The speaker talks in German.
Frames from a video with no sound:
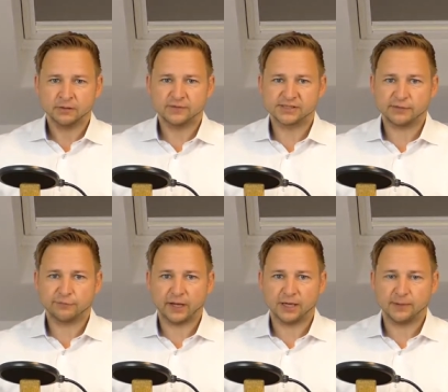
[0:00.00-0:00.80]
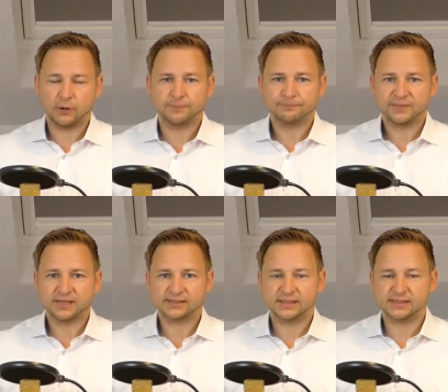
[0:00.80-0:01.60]
Wir sehen vor allem auch,
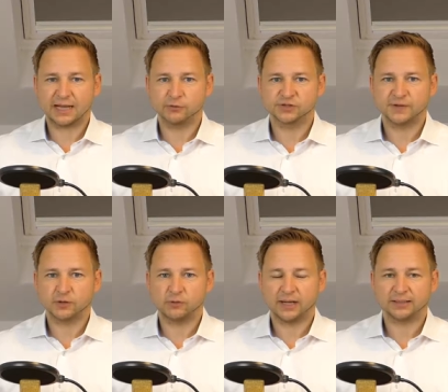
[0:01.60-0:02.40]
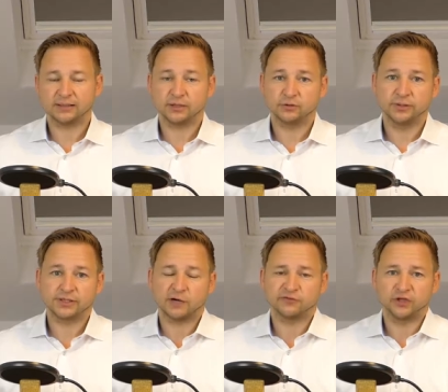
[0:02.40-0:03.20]
dass das Auswirkungen hatte
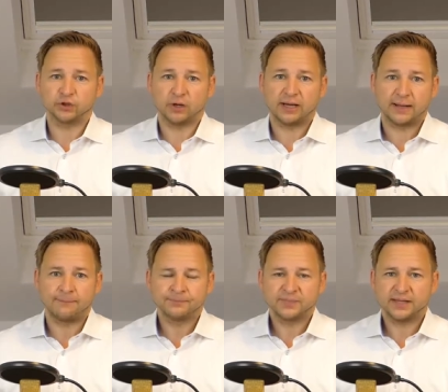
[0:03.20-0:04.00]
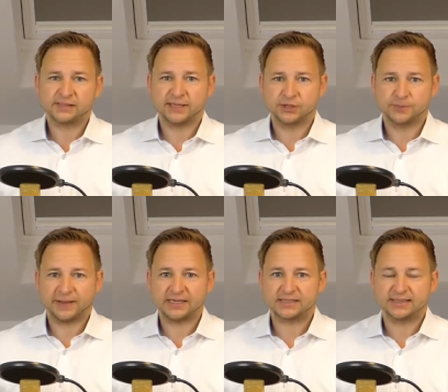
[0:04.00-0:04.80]
natürlich auf den Dollar, der ist
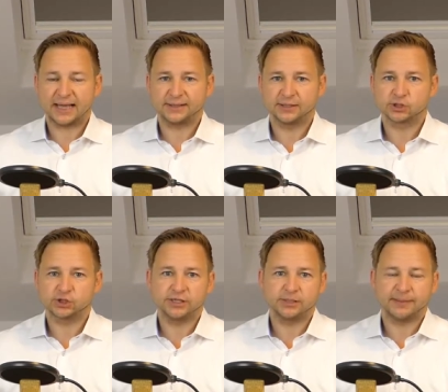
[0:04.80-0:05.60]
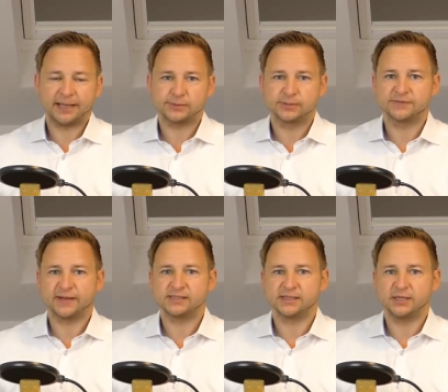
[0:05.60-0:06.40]
entsprechend angestiegen,
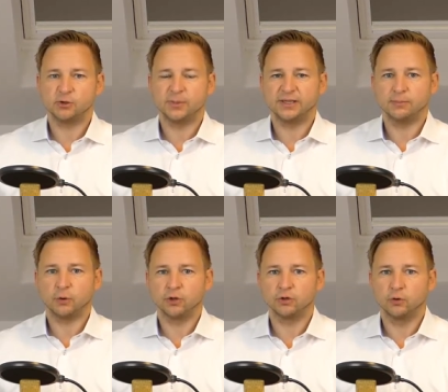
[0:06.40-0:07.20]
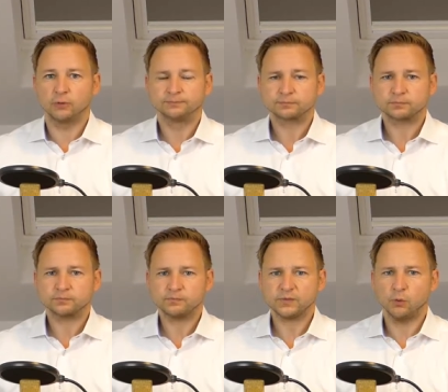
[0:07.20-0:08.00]
beispielsweise gegenüber dem Euro
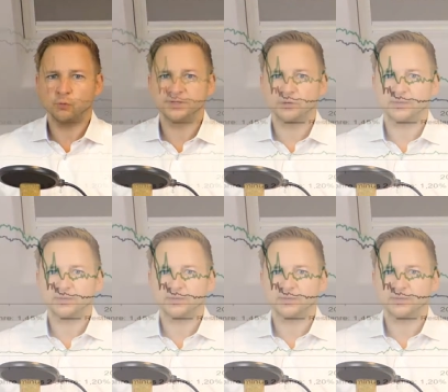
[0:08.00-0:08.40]
und